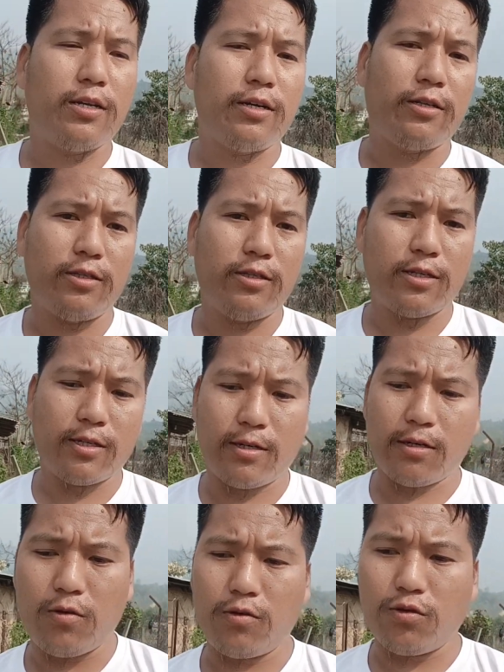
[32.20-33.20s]
तो उस गाड़ी
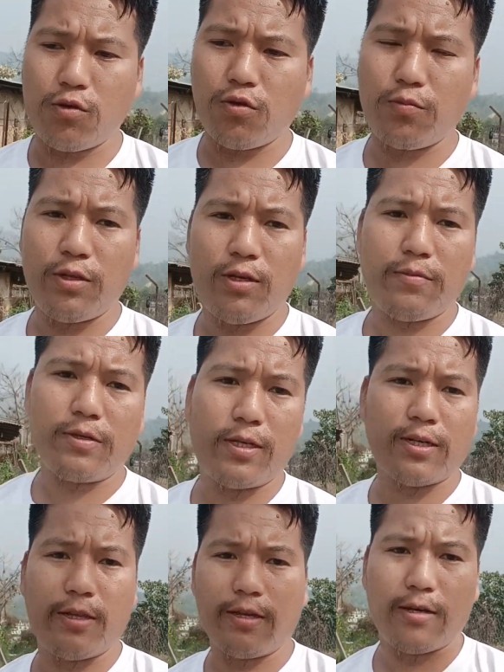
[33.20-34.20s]
का इंतज़ार कर रहे हो जो
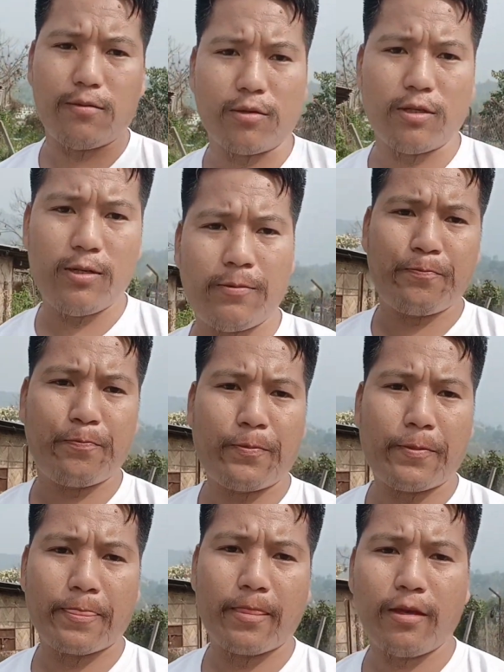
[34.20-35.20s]
होम डिलीवरी कर देगा
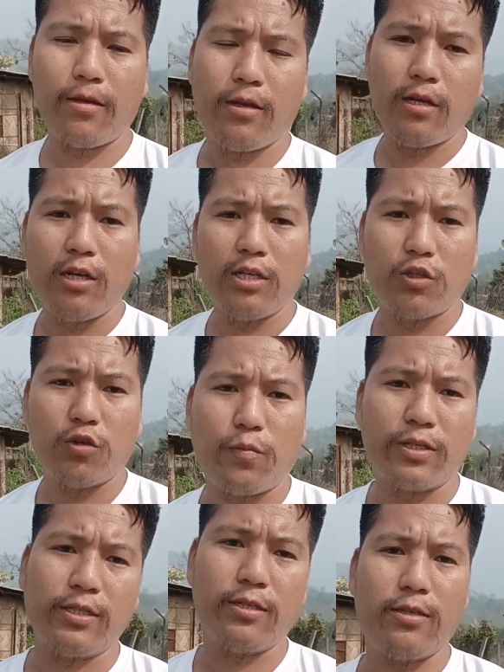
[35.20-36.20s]
के
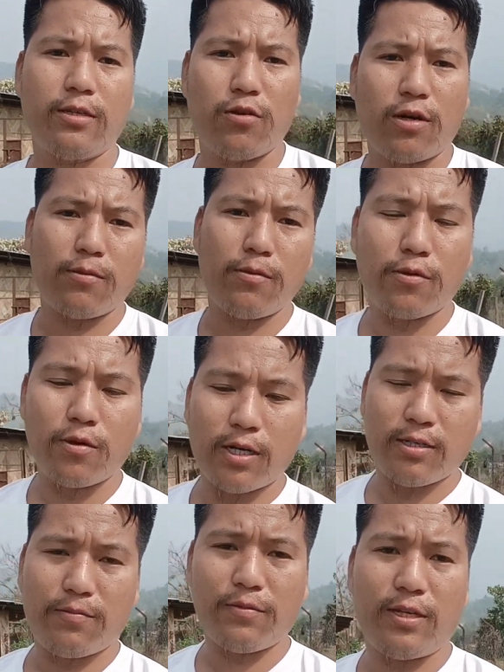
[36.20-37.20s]
सोफा सीट है
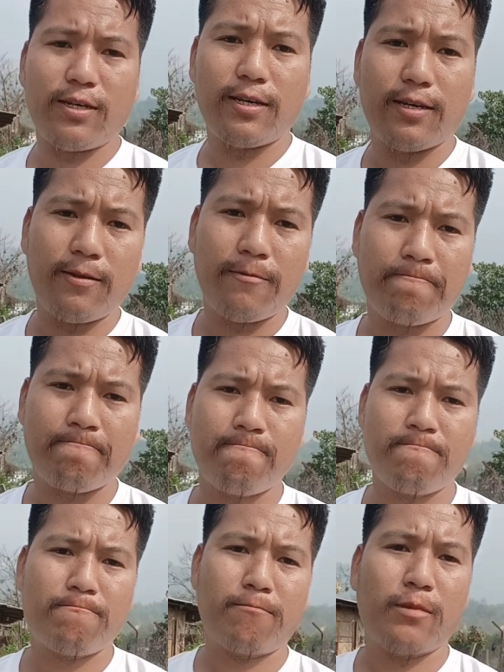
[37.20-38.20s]
तो आप लोग को आज हम
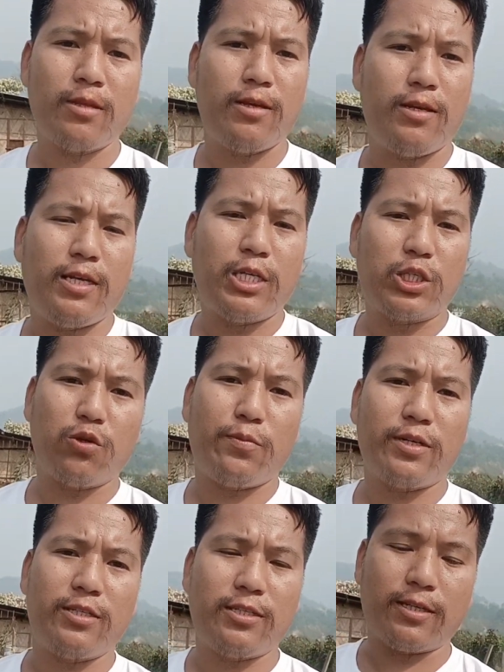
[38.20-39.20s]
दिखाएगा
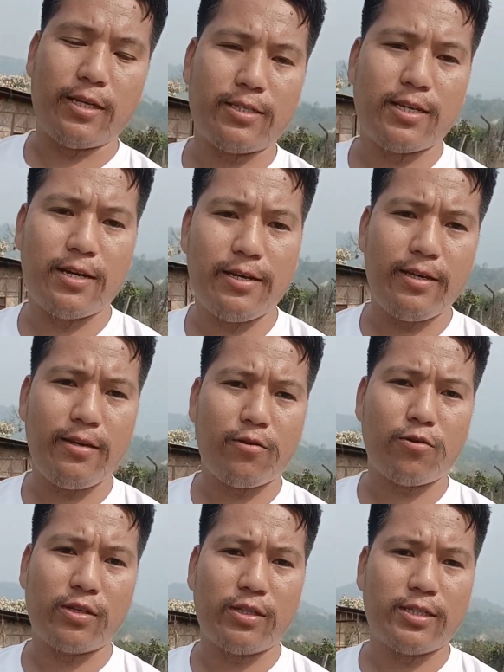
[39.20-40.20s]
सोफा सीट
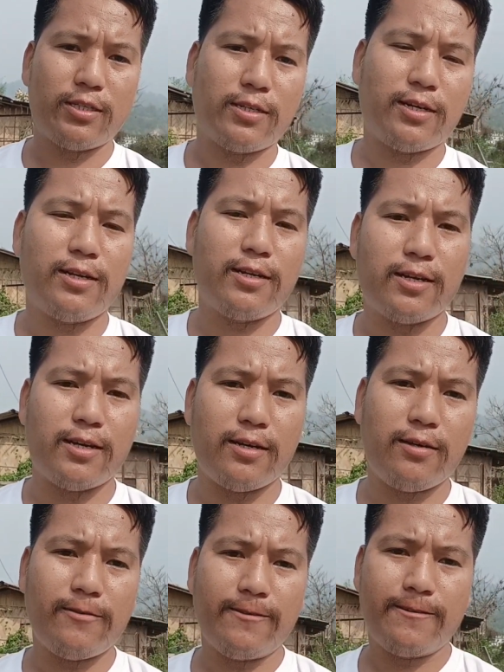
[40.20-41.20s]
कैसा है और किस
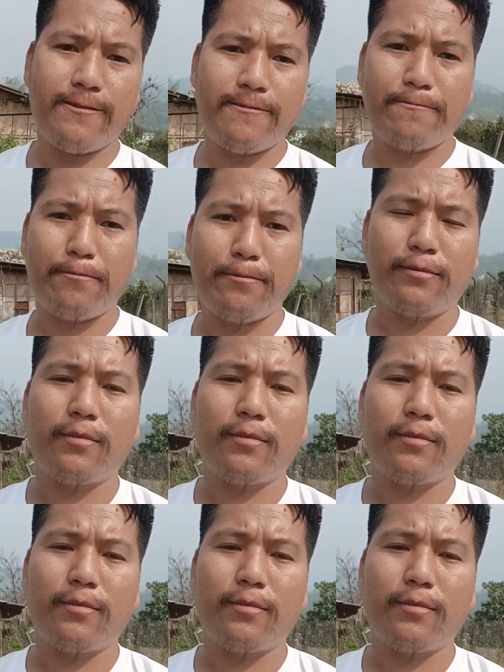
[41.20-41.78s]
कलर का है